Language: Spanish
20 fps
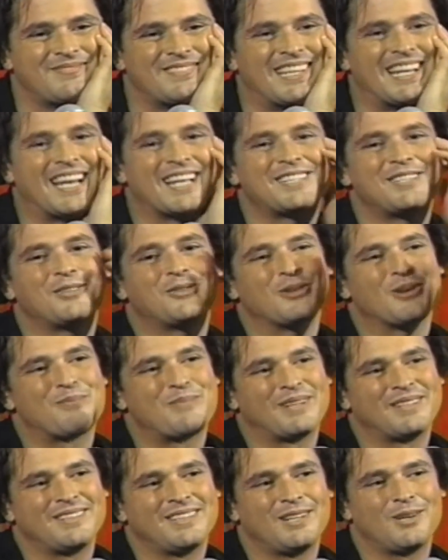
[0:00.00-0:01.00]
El éxito
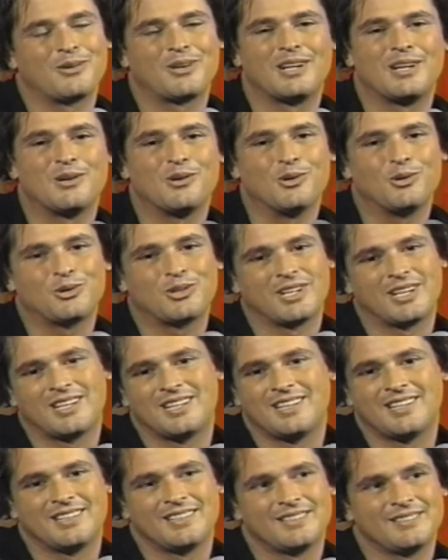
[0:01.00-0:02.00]
depende de lo que le
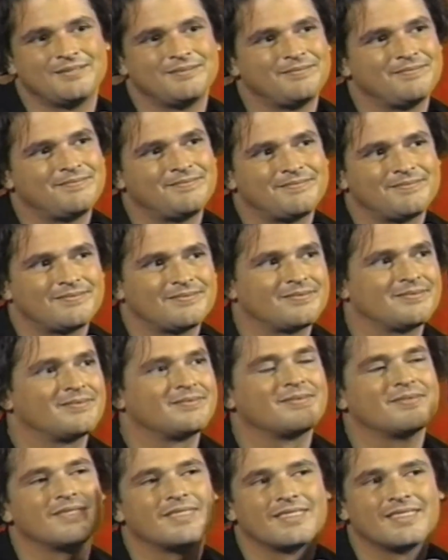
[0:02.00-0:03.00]
gusta
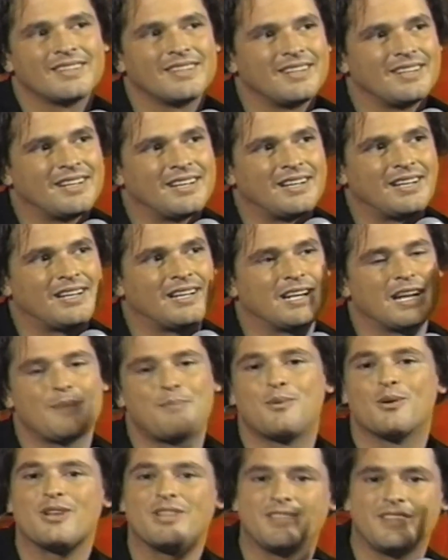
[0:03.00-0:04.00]
a ah, las
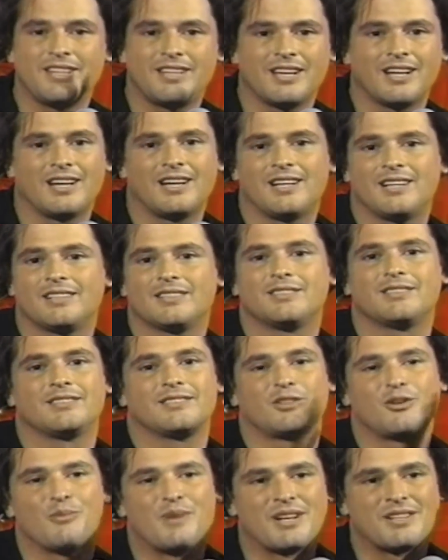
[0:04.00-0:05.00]

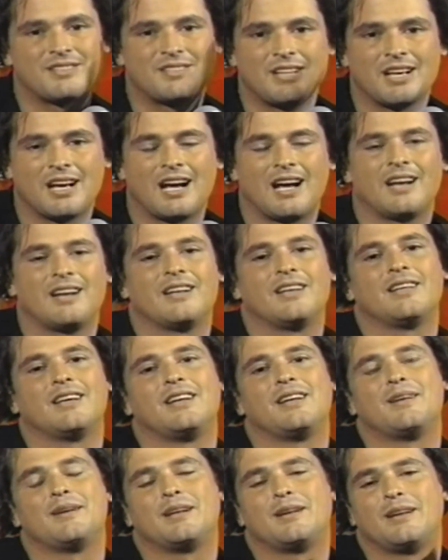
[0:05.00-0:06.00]
políticas comerciales,
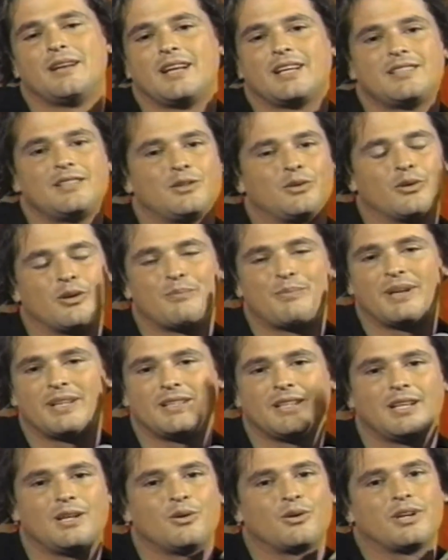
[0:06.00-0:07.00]
el, el éxito
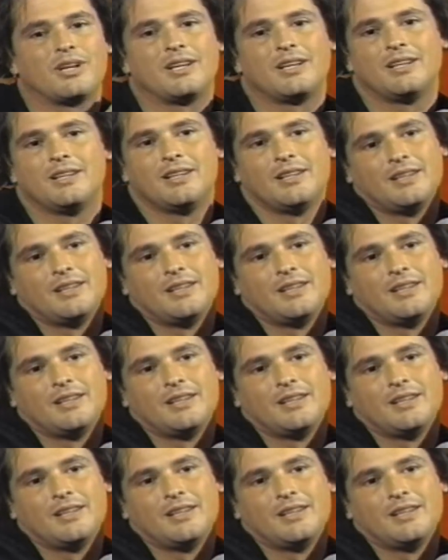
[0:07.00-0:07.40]
depende de lo que